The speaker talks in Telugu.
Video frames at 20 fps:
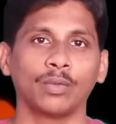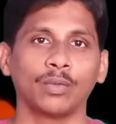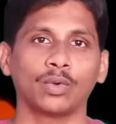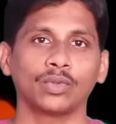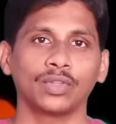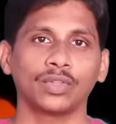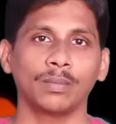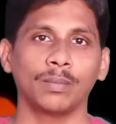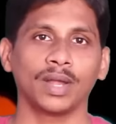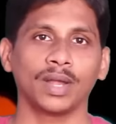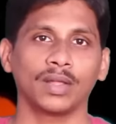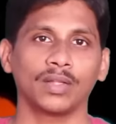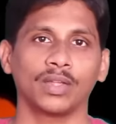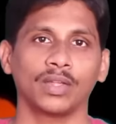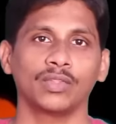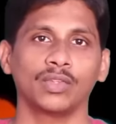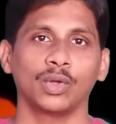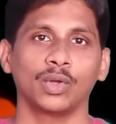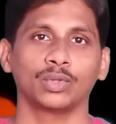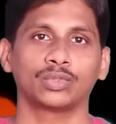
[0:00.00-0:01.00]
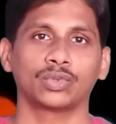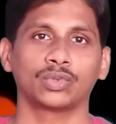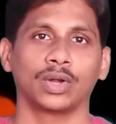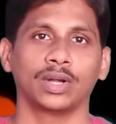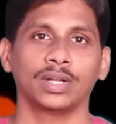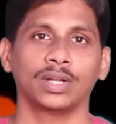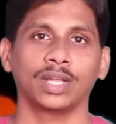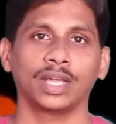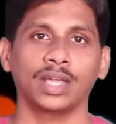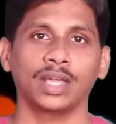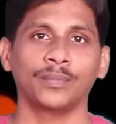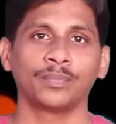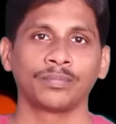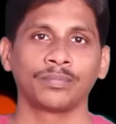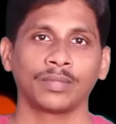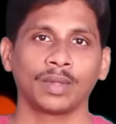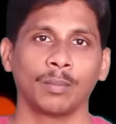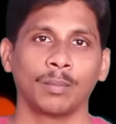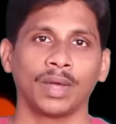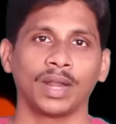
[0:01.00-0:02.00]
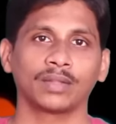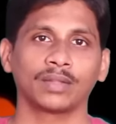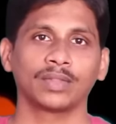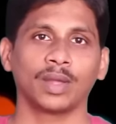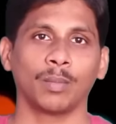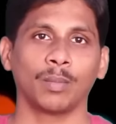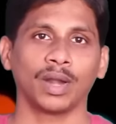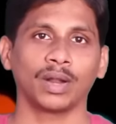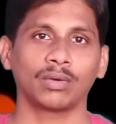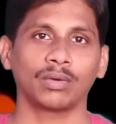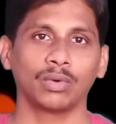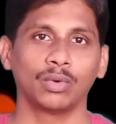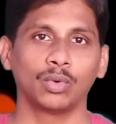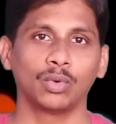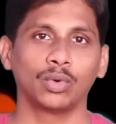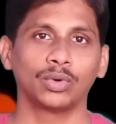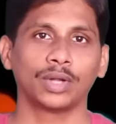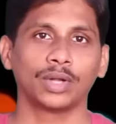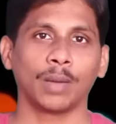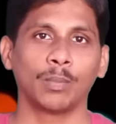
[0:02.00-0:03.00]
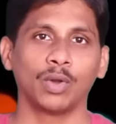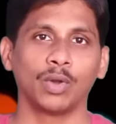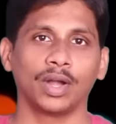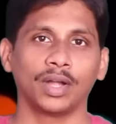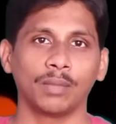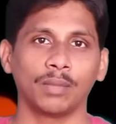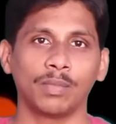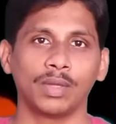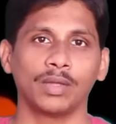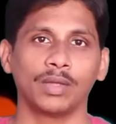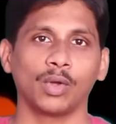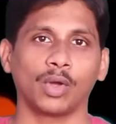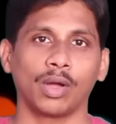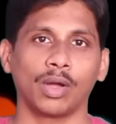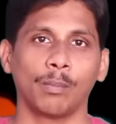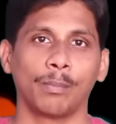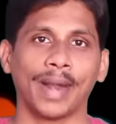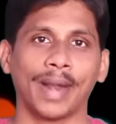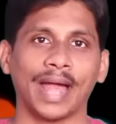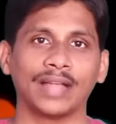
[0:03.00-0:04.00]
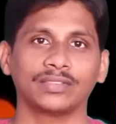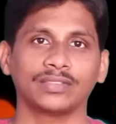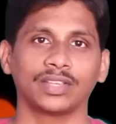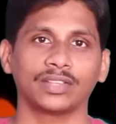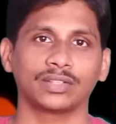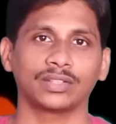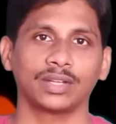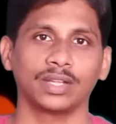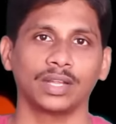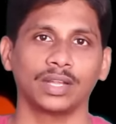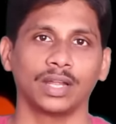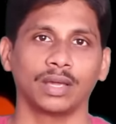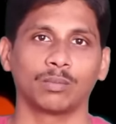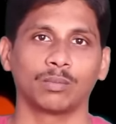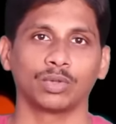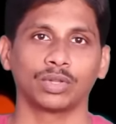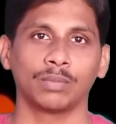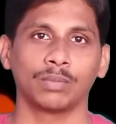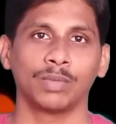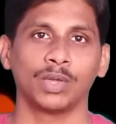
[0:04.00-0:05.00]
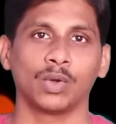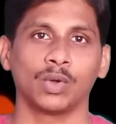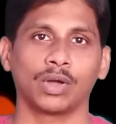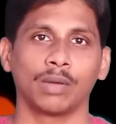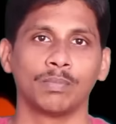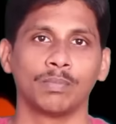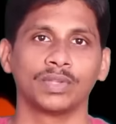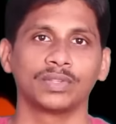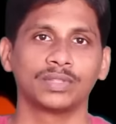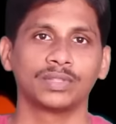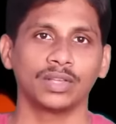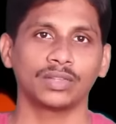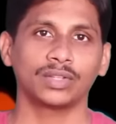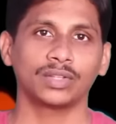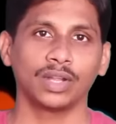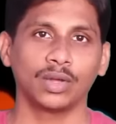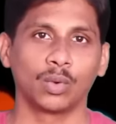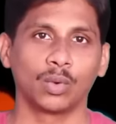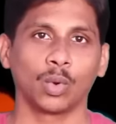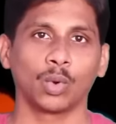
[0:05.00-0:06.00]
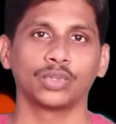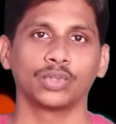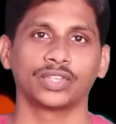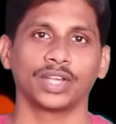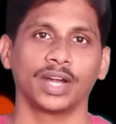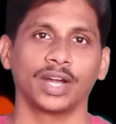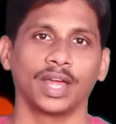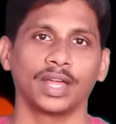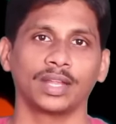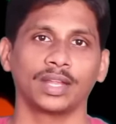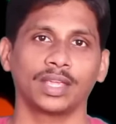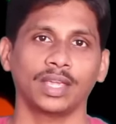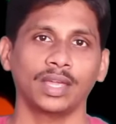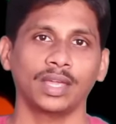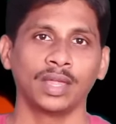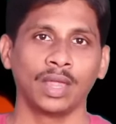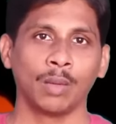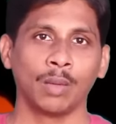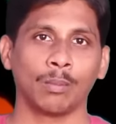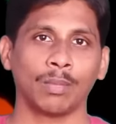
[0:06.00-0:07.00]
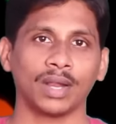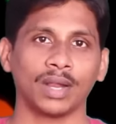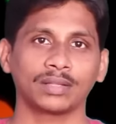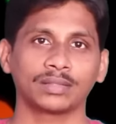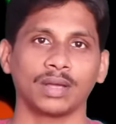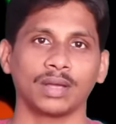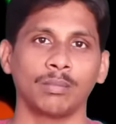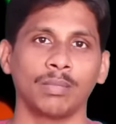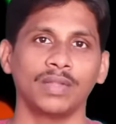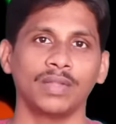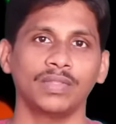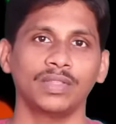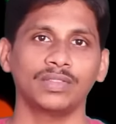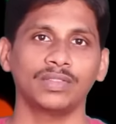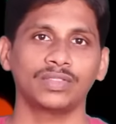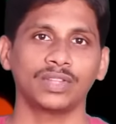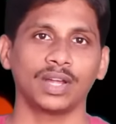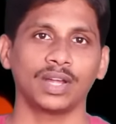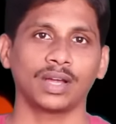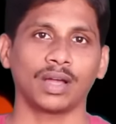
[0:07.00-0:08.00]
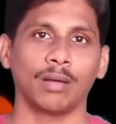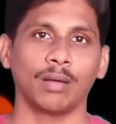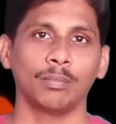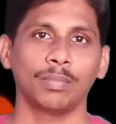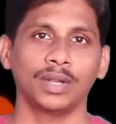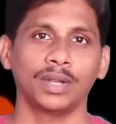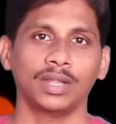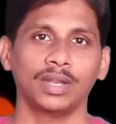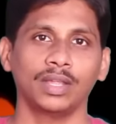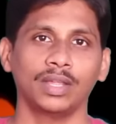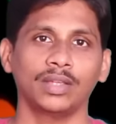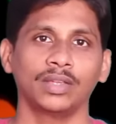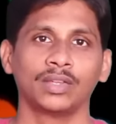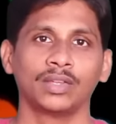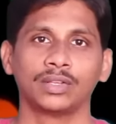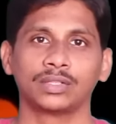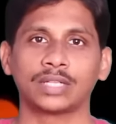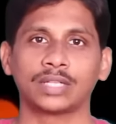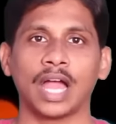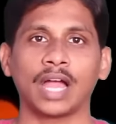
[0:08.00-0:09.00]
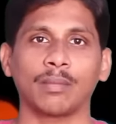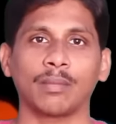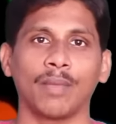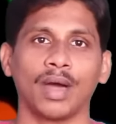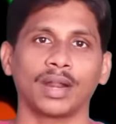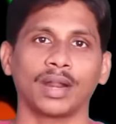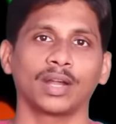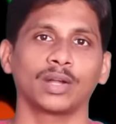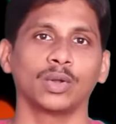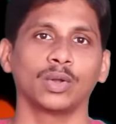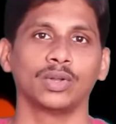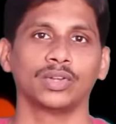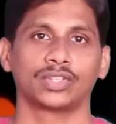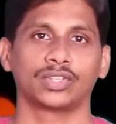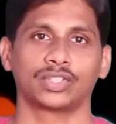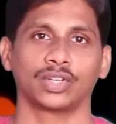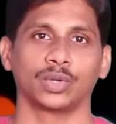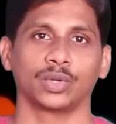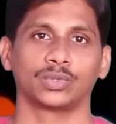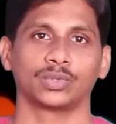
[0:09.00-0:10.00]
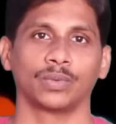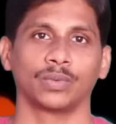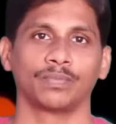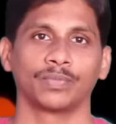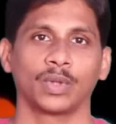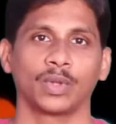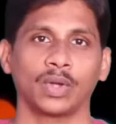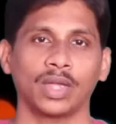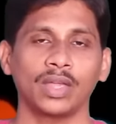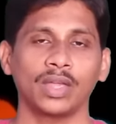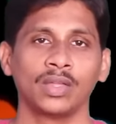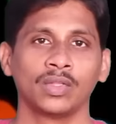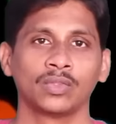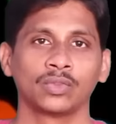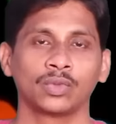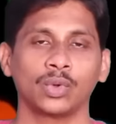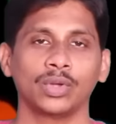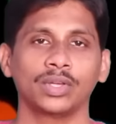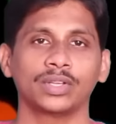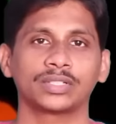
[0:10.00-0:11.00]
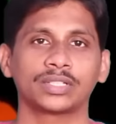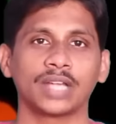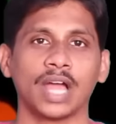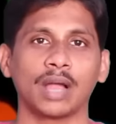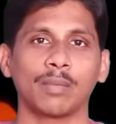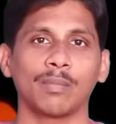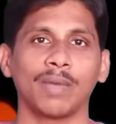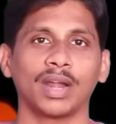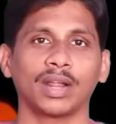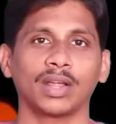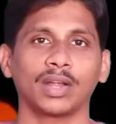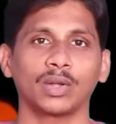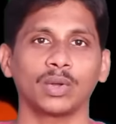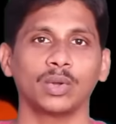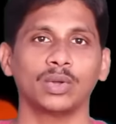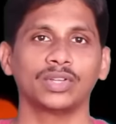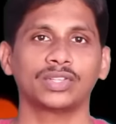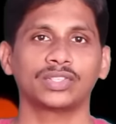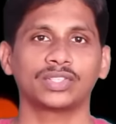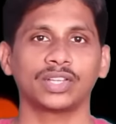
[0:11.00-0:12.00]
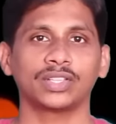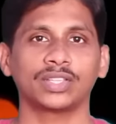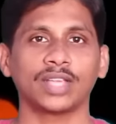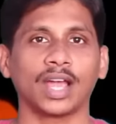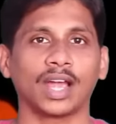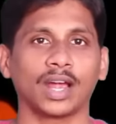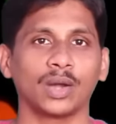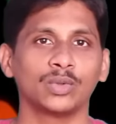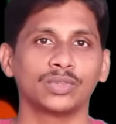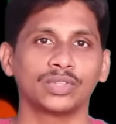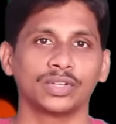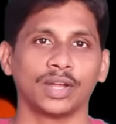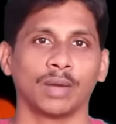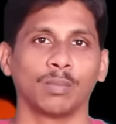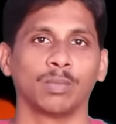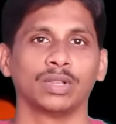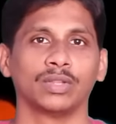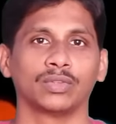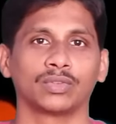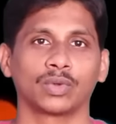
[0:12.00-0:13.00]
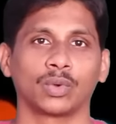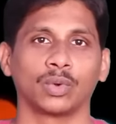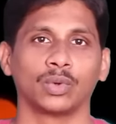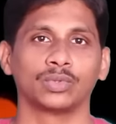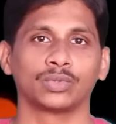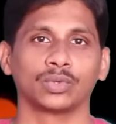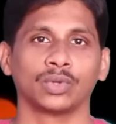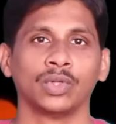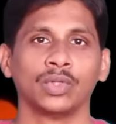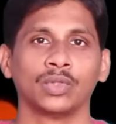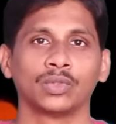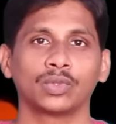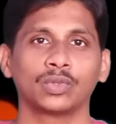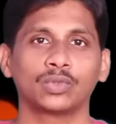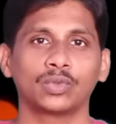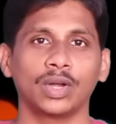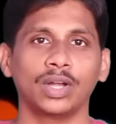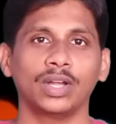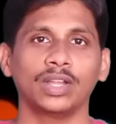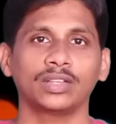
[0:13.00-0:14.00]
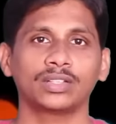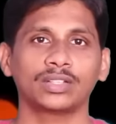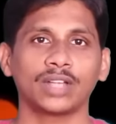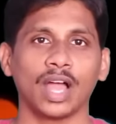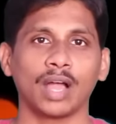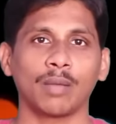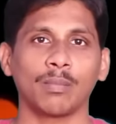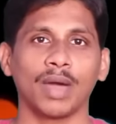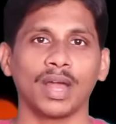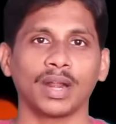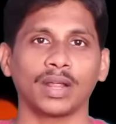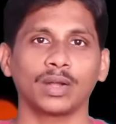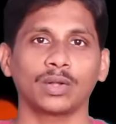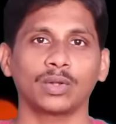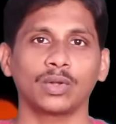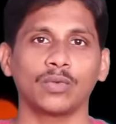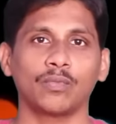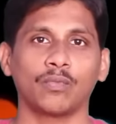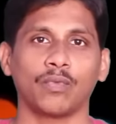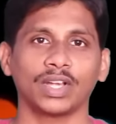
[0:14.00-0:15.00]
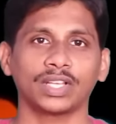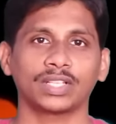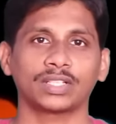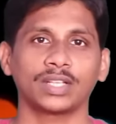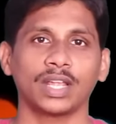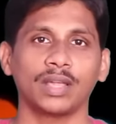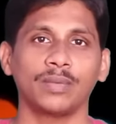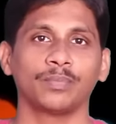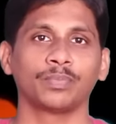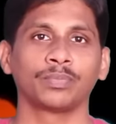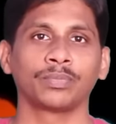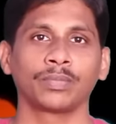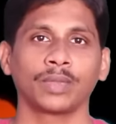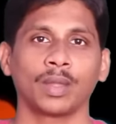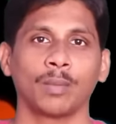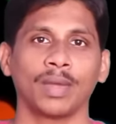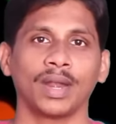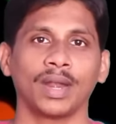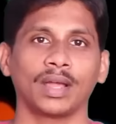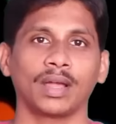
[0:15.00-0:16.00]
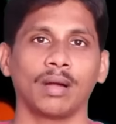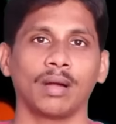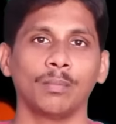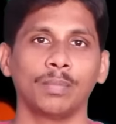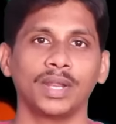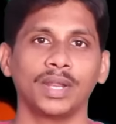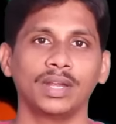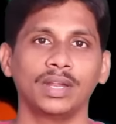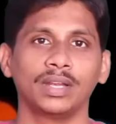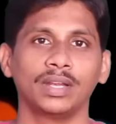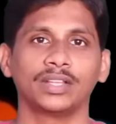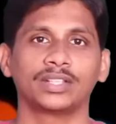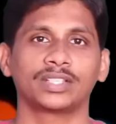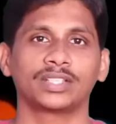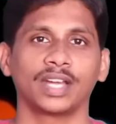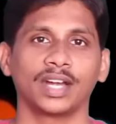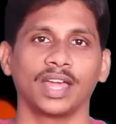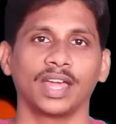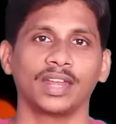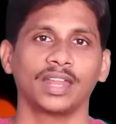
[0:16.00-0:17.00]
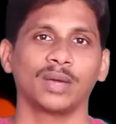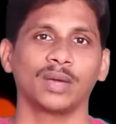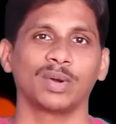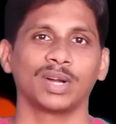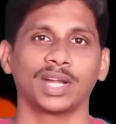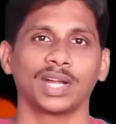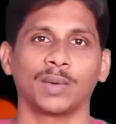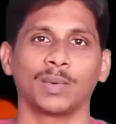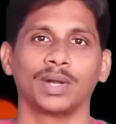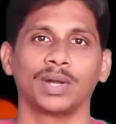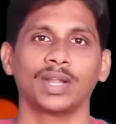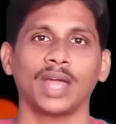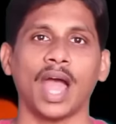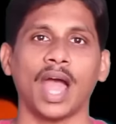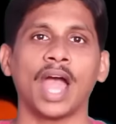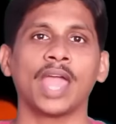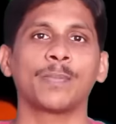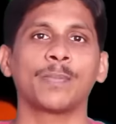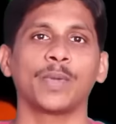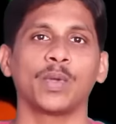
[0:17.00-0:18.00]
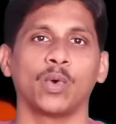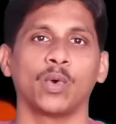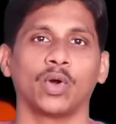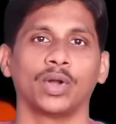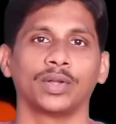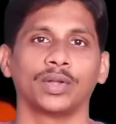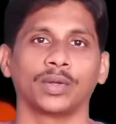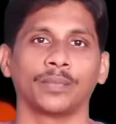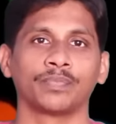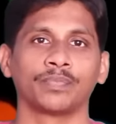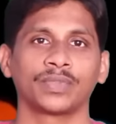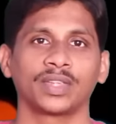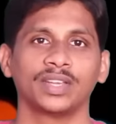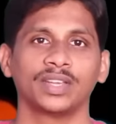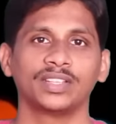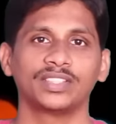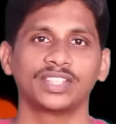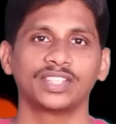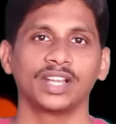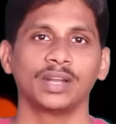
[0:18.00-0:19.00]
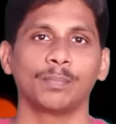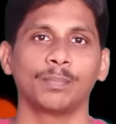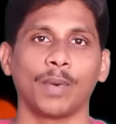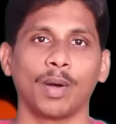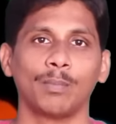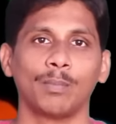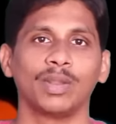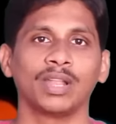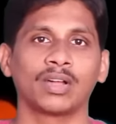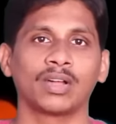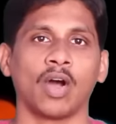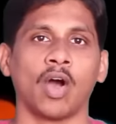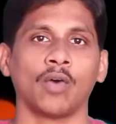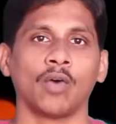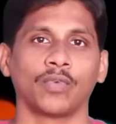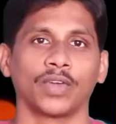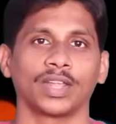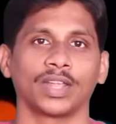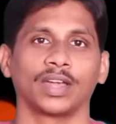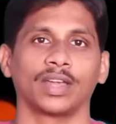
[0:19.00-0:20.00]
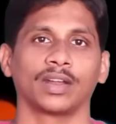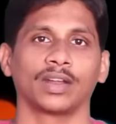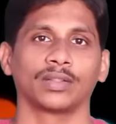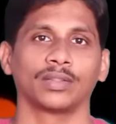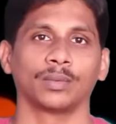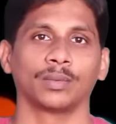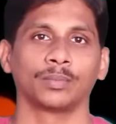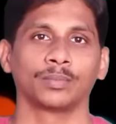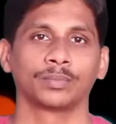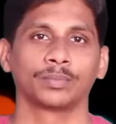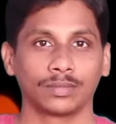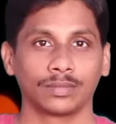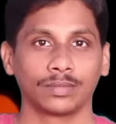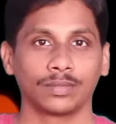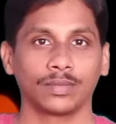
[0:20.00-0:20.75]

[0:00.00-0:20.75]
అందుకోసం మనం ఏం చేయొచ్చు అంటే మనకు మనకు డబ్బులు అంటే మీ యొక్క బ్రాంచెస్ని లేకపోతే మీ యొక్క బిజినెస్ని గ్రో చేయడానికి మనకు సంబంధించిన కంపెనీని స్టాక్ మార్కెట్లో లిస్ట్ చేయొచ్చు ఓకే సో ఈ స్టాక్ మార్కెట్లో లిస్ట్ చేసి అక్కడ నుంచి డబ్బులు తీసుకోవచ్చు సో చూడండి స్టాక్ మార్కెట్లో ఫస్ట్ టైం మన కంపెనీని లిస్ట్ చేయడాన్ని ఏమంటాం అంటే ఐపీఓ అంటాం ఇనిషియల్ పబ్లిక్ ఆఫరింగ్ అని అర్థం